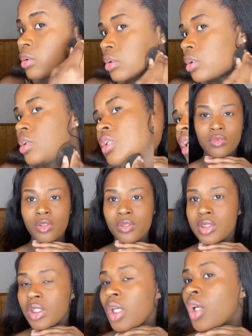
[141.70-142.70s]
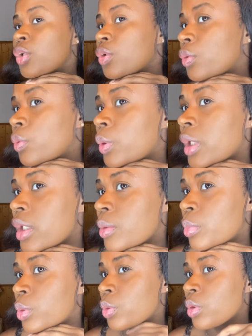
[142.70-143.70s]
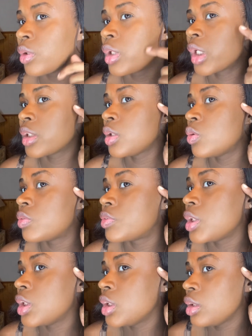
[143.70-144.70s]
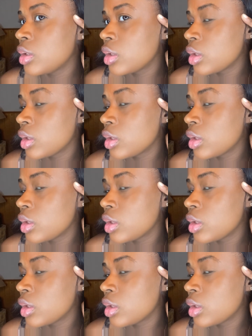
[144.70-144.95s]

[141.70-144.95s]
la couvrance est incredible. Regardez le fini.